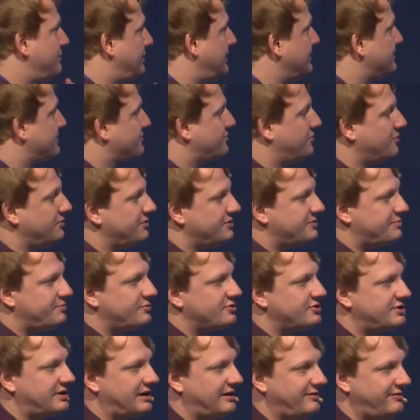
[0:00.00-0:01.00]
als Kunst
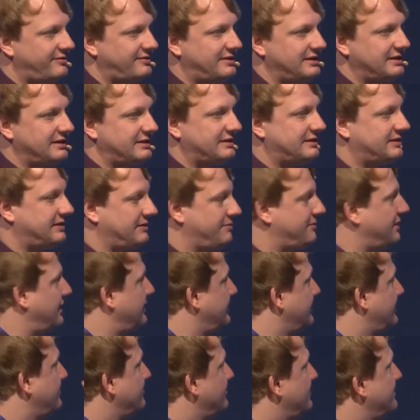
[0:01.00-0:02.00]
beschäftigt, dem
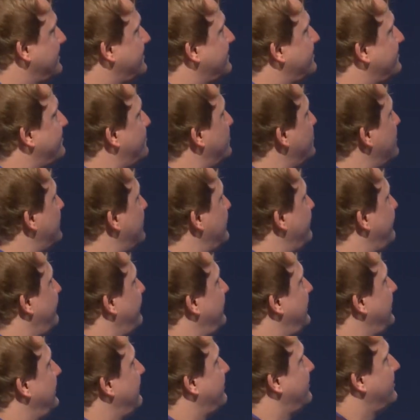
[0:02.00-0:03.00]
kann ich nur dieses Buch
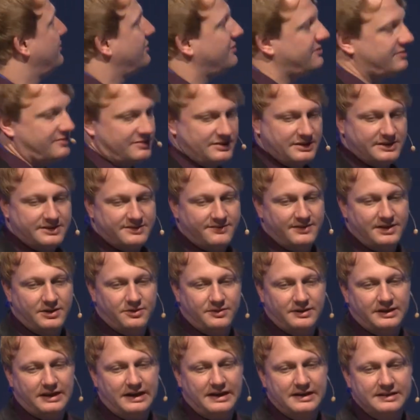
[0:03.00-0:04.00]
empfehlen von
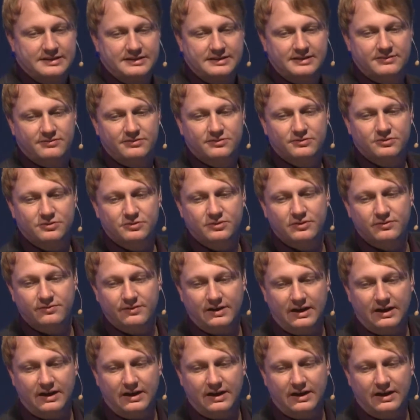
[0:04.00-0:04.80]
1932 von Rudolf